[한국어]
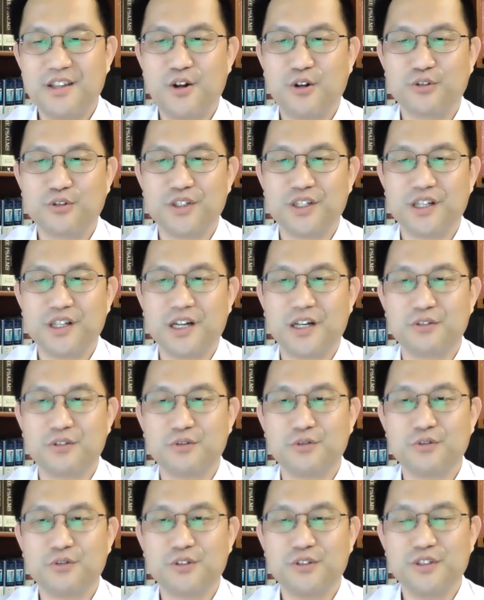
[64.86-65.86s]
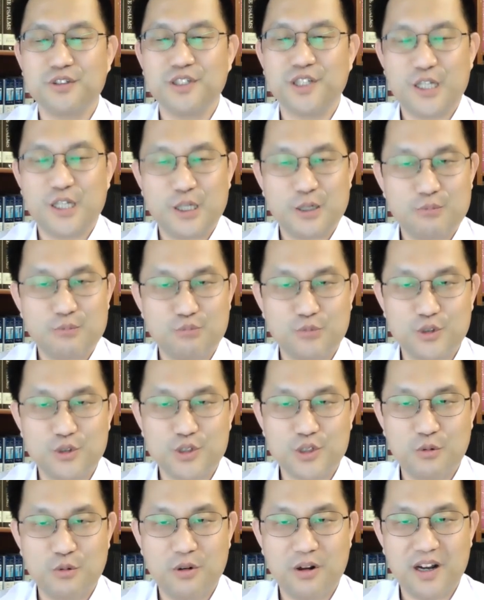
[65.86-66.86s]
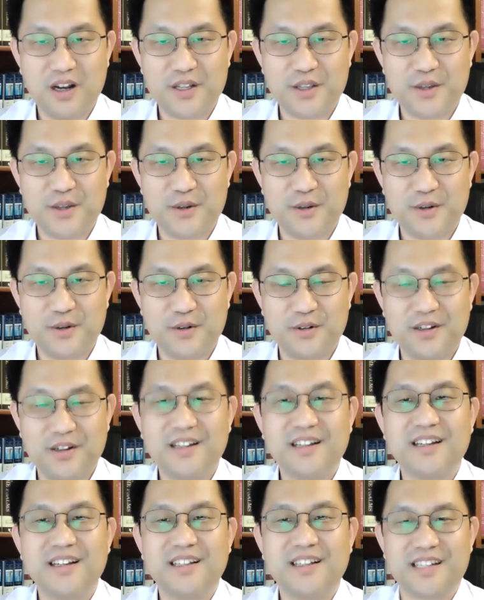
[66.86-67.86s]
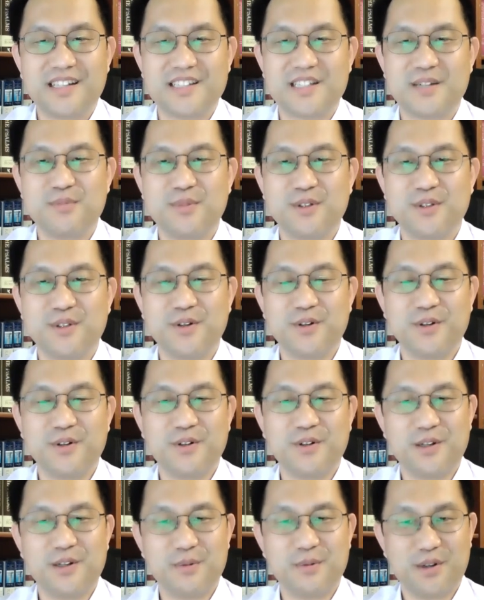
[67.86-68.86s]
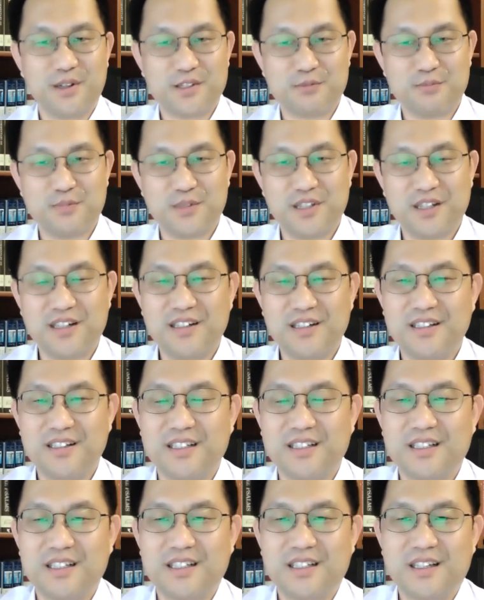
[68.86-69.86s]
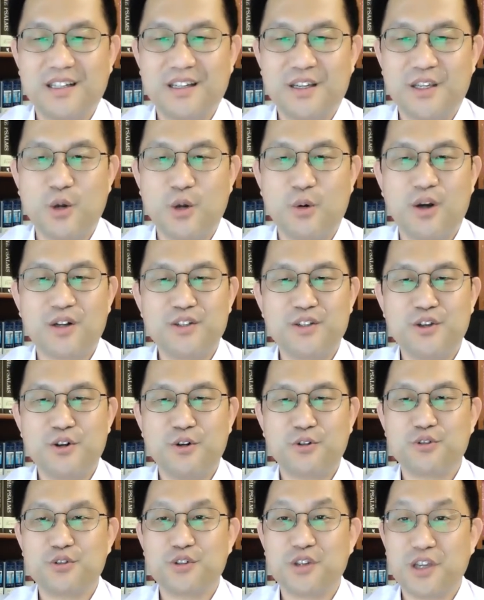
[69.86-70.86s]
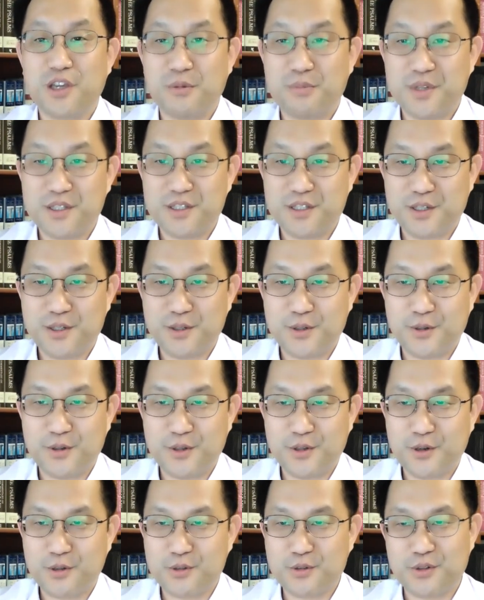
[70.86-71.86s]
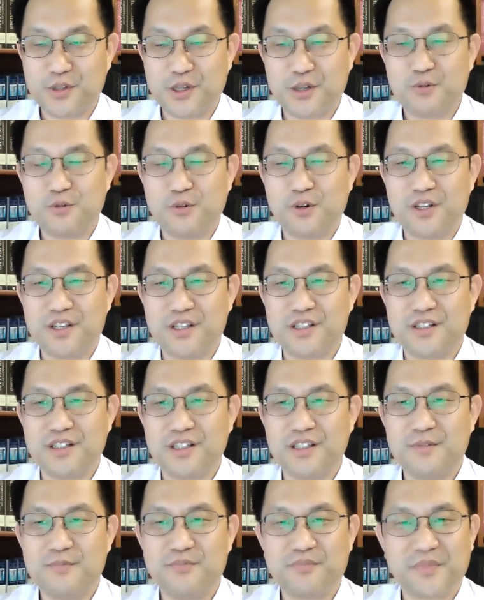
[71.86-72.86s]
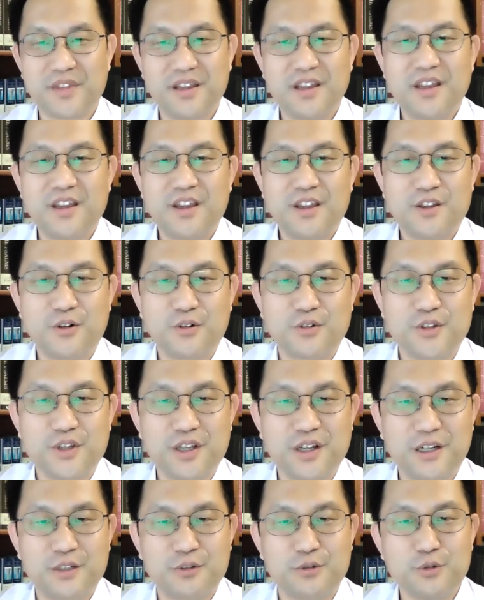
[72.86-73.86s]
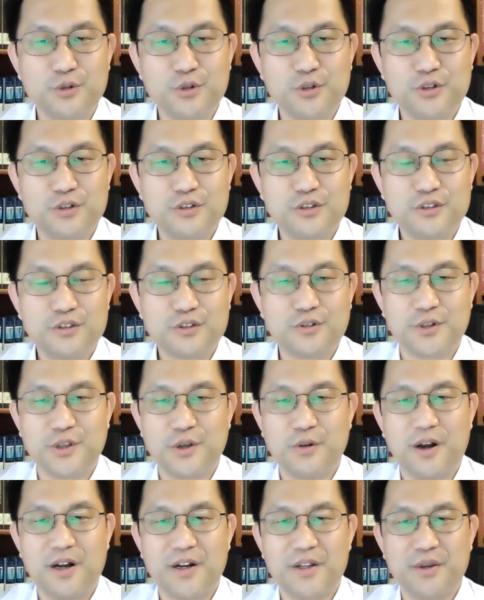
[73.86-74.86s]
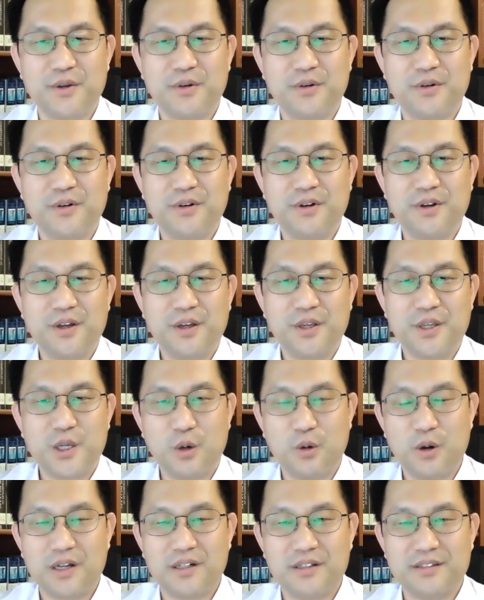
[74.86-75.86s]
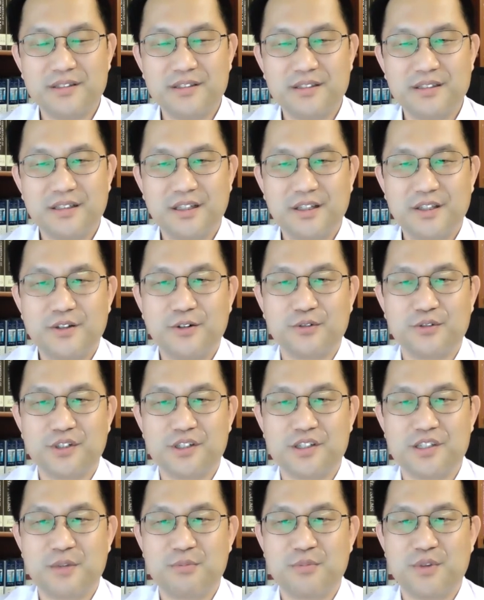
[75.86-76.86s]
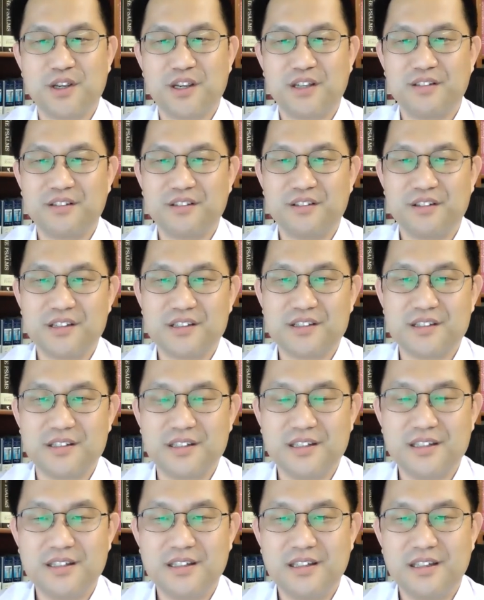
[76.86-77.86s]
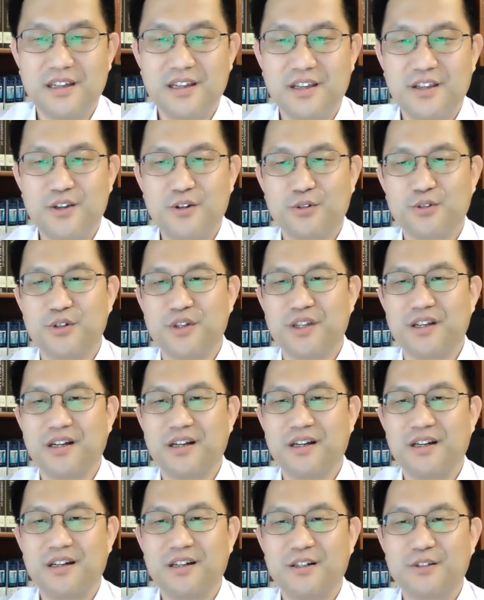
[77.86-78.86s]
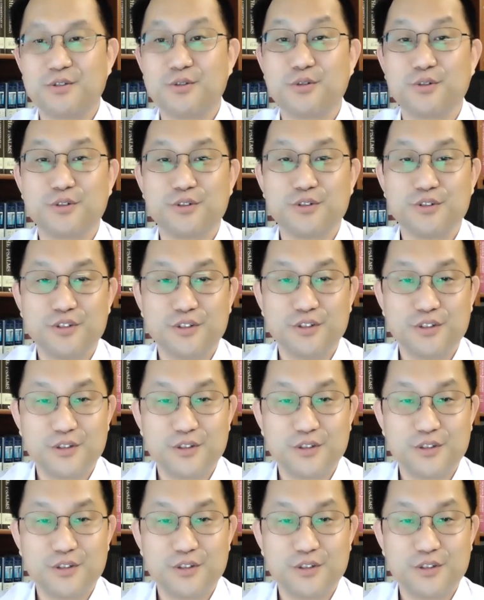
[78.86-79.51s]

형제가 누구를 무서워하리요 다시 한번더 해보겠습니다 여호와는 형제의 빛이요 형제의 구원이시니 형제가 누구를 두려워하리요 여호와는 형제의 생명의 능력이시니 형제가 누구를